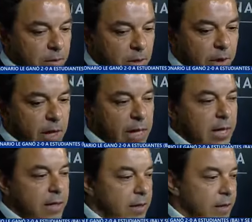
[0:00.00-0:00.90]
vamos a ver
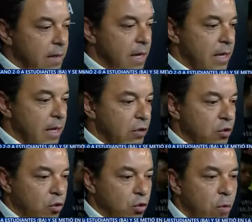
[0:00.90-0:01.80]
quién, quién de
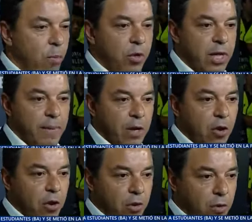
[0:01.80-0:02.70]
esos soporta
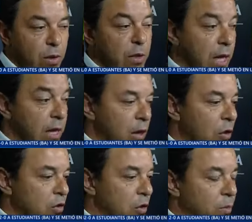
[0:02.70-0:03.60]
mejor, ¿no? ¿Quién de
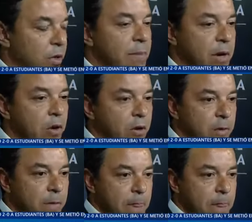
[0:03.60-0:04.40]
los dos soporta mejor?